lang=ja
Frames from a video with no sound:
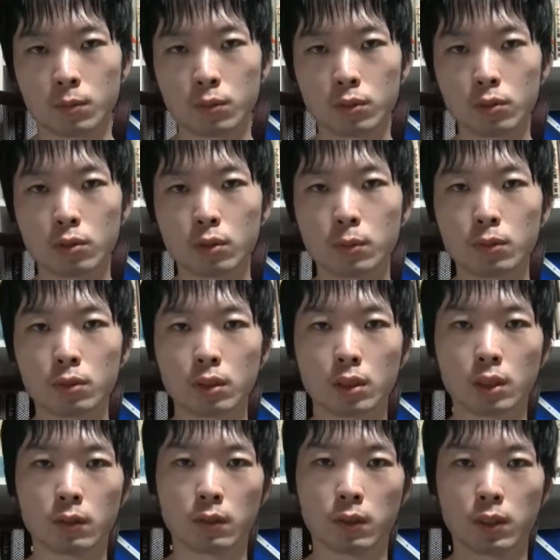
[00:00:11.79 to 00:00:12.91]
文庫本の中
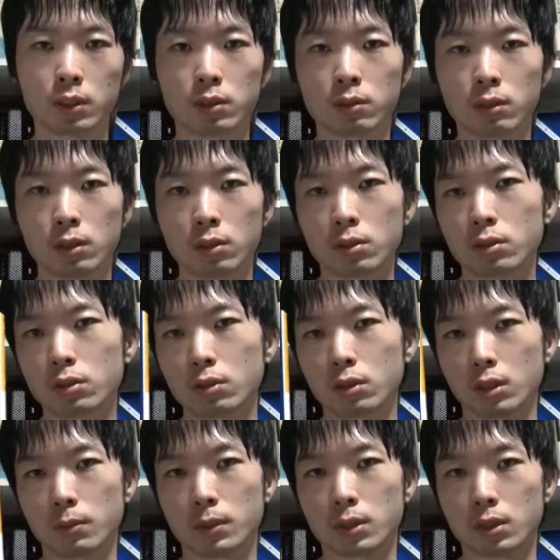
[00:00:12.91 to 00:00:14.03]
ではファストスローと
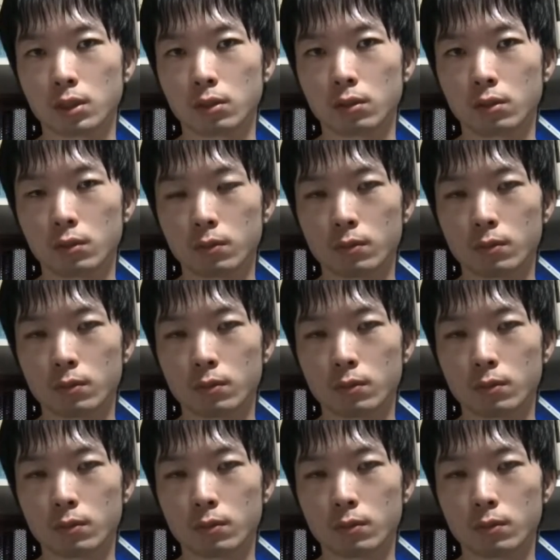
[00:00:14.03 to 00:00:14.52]
ありますけど、